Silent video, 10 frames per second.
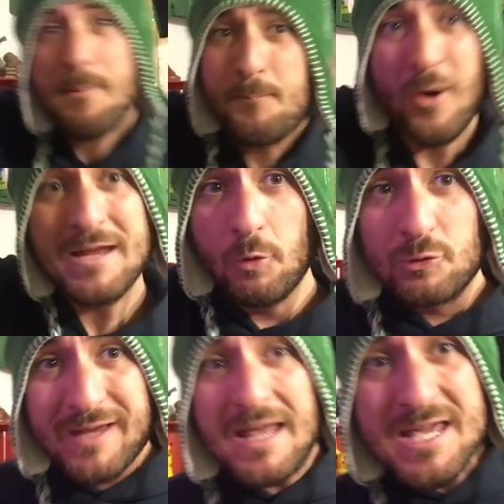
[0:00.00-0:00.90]
E poi
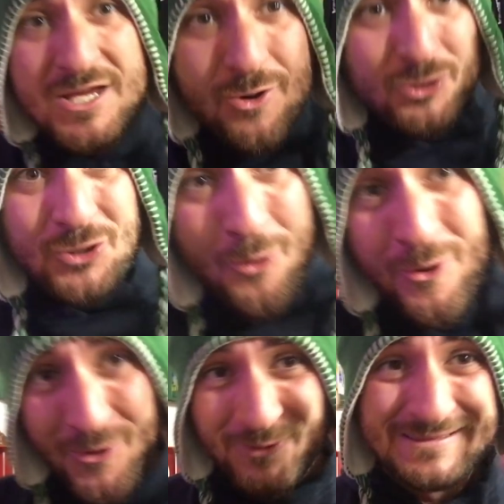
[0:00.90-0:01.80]
inoltre io
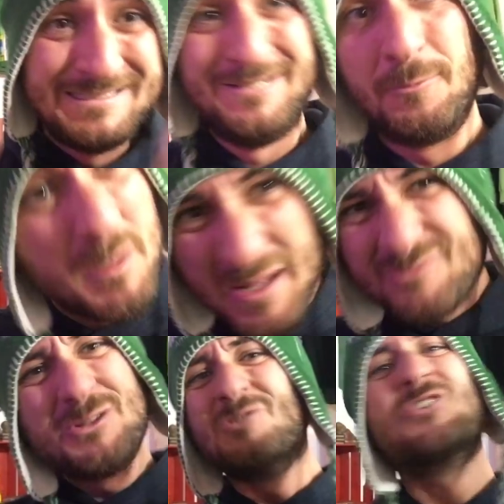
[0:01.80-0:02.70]
sono, oddio mi metto in